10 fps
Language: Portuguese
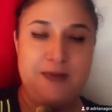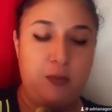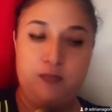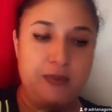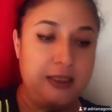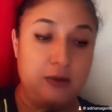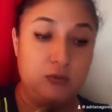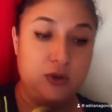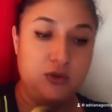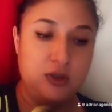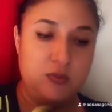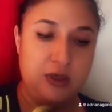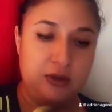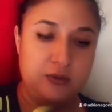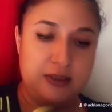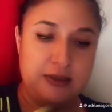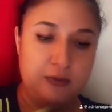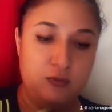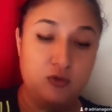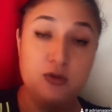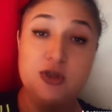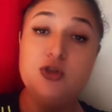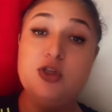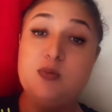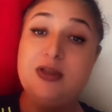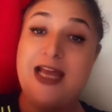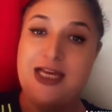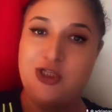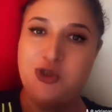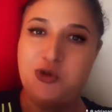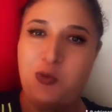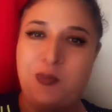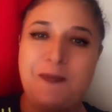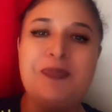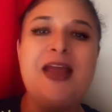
não, perdão, no ano de 2014 não, no ano de 2010, desculpa.